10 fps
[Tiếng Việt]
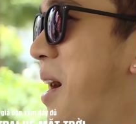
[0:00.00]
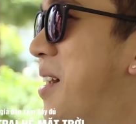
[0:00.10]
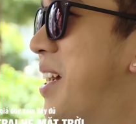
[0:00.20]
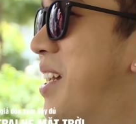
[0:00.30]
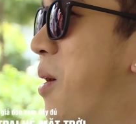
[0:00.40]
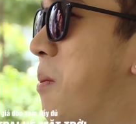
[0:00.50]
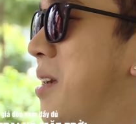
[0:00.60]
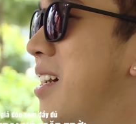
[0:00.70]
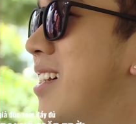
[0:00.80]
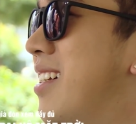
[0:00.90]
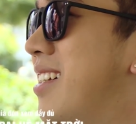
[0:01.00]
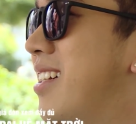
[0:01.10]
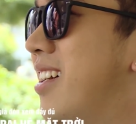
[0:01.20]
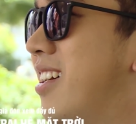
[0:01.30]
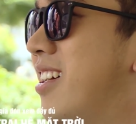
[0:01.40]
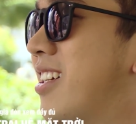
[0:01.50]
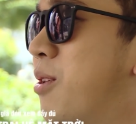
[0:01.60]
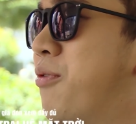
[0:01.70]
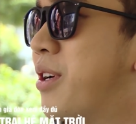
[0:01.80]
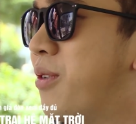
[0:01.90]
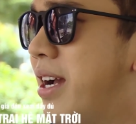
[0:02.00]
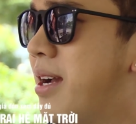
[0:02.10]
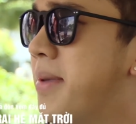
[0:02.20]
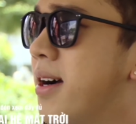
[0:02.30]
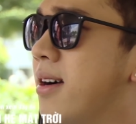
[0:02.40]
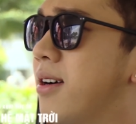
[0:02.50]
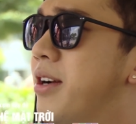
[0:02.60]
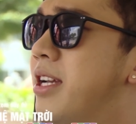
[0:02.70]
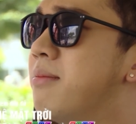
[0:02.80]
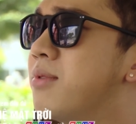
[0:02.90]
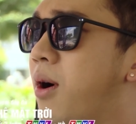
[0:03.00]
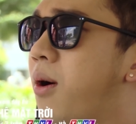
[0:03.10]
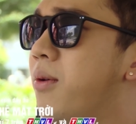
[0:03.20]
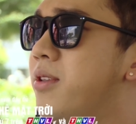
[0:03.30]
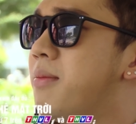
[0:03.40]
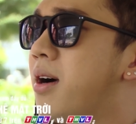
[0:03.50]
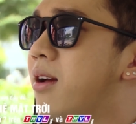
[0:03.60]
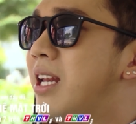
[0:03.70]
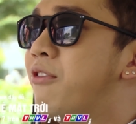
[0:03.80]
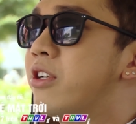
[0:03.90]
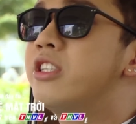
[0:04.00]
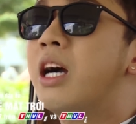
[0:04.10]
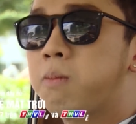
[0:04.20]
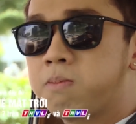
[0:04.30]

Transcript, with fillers: Giỡn kỳ cục. À, công việc của em á, ngồi im một chỗ nhưng mà làm việc trí óc.